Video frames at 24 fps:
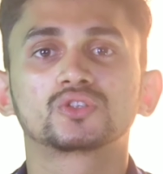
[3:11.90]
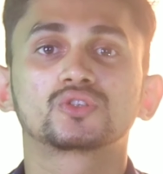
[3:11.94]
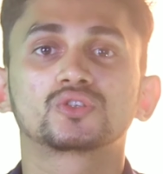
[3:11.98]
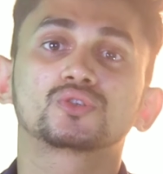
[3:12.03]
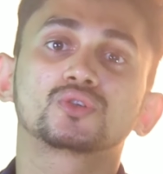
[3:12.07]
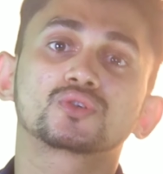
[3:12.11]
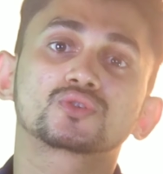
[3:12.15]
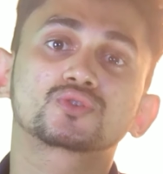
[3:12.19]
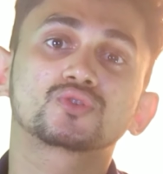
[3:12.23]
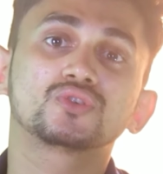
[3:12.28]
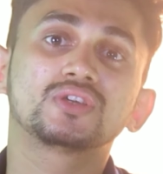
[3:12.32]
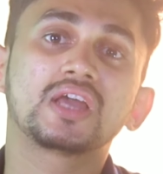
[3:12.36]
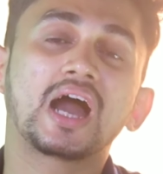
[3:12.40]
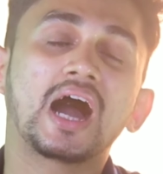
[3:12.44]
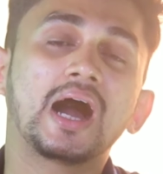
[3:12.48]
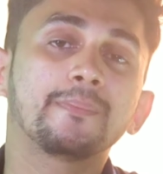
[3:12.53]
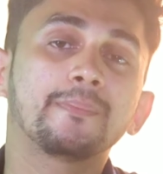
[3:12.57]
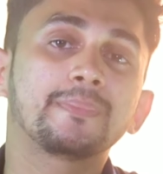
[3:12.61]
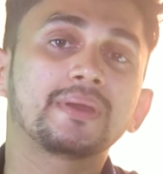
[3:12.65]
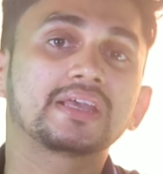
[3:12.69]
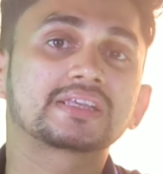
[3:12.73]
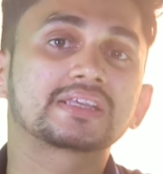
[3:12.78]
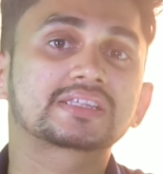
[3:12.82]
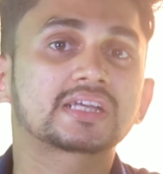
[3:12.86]
तो दोस्तों
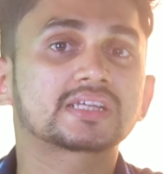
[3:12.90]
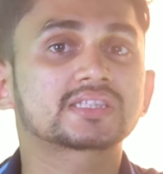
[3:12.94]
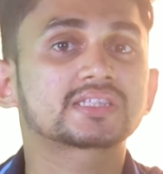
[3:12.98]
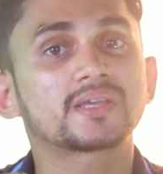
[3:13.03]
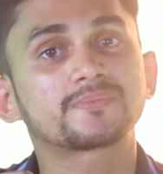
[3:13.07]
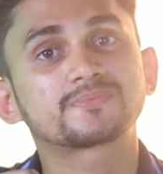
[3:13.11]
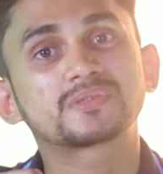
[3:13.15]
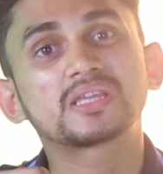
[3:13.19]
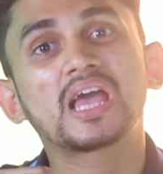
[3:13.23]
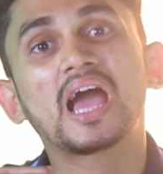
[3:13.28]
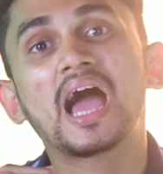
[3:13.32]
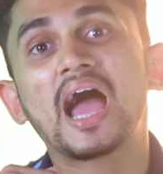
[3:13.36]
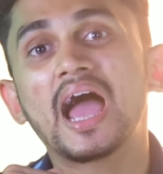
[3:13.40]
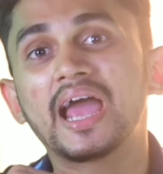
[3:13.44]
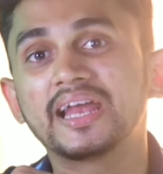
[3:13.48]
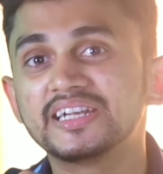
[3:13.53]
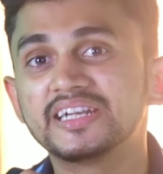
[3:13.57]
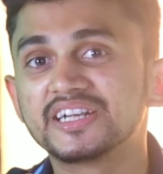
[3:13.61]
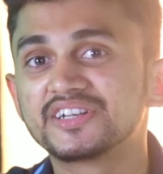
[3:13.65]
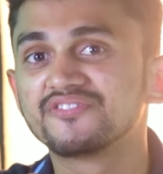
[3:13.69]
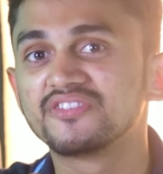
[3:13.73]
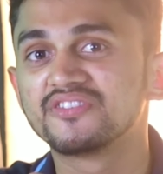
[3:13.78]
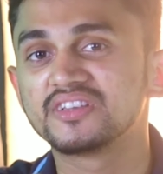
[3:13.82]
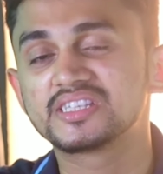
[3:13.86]
यहाँ पे इसका सबसे
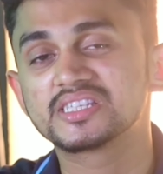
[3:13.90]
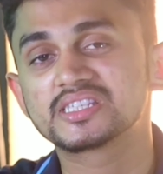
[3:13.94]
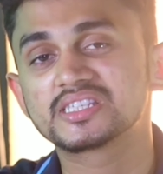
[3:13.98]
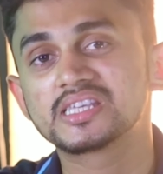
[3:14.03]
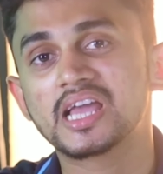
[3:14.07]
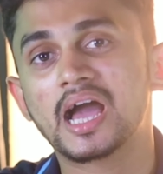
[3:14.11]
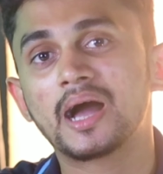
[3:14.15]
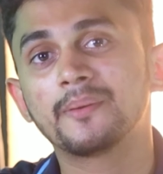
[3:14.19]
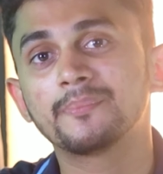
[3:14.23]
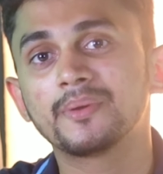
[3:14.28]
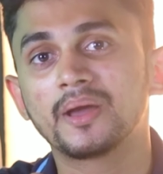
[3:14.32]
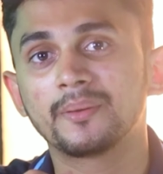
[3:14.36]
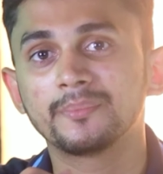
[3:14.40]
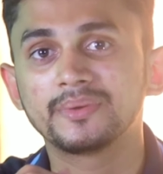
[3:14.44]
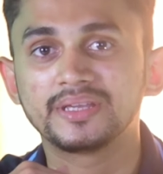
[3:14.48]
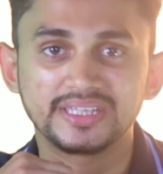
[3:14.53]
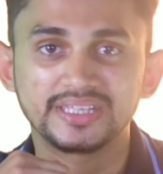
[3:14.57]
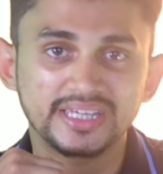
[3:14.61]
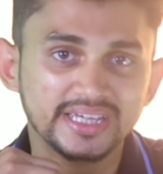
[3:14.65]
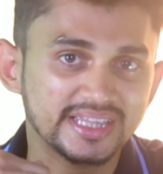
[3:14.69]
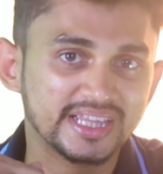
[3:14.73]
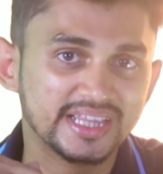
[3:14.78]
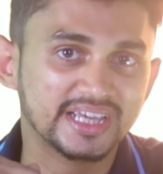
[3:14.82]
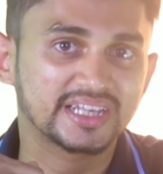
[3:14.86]
हाईलाइट फीचर्स यहाँ पे हमें
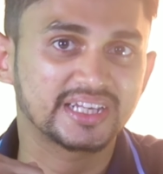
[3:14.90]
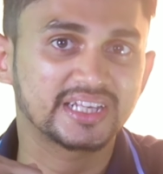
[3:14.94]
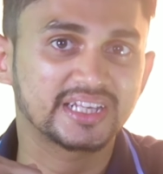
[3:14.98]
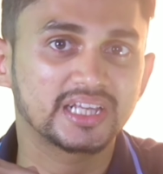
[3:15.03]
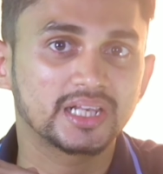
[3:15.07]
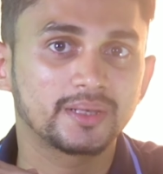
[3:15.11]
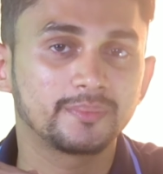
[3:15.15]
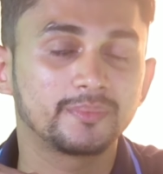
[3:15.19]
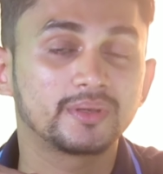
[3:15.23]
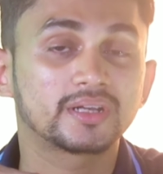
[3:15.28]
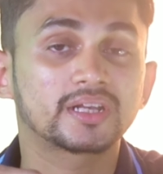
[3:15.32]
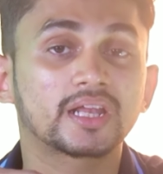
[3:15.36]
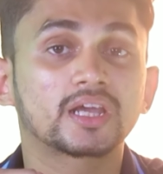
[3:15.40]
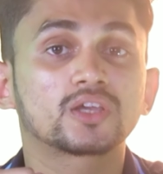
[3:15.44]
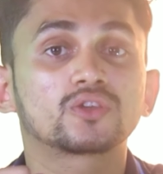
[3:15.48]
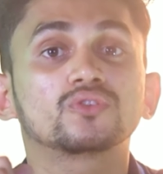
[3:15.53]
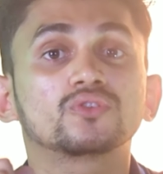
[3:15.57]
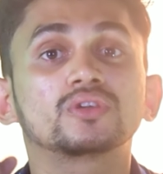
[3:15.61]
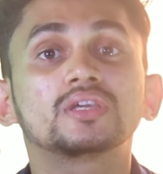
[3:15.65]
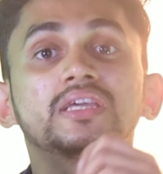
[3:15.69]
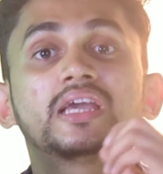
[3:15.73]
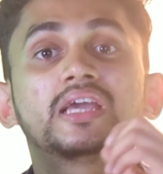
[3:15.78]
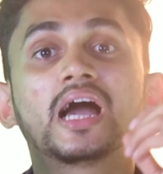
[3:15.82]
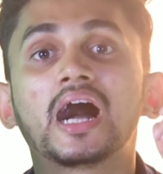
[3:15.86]
ये देखने के लिए मिल रहा है
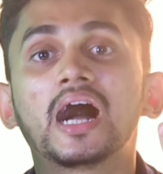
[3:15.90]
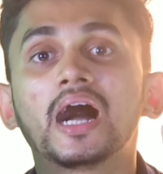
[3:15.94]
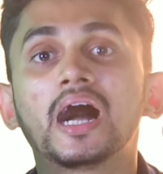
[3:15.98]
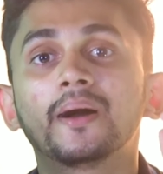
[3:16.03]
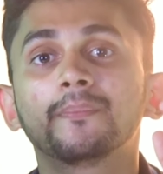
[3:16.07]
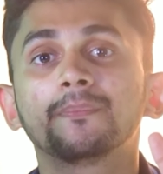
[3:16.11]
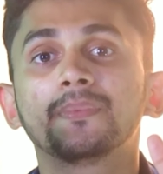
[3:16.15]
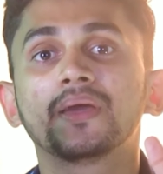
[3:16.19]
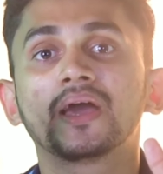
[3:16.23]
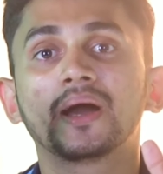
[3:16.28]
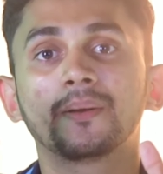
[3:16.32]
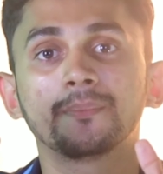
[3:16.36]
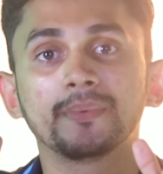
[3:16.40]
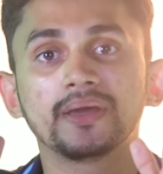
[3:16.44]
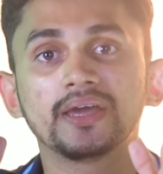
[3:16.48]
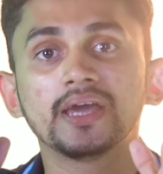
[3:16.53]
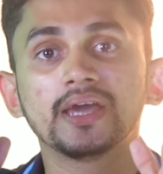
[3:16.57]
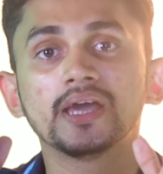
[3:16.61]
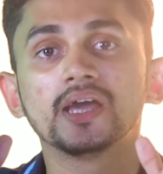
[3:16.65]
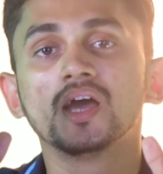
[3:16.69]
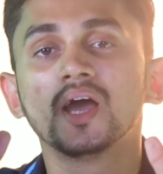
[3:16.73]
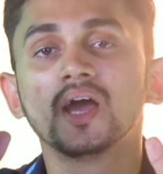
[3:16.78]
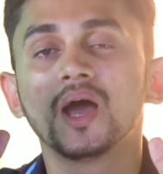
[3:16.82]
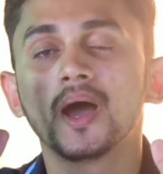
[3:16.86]
क्योंकि यहाँ पे हमें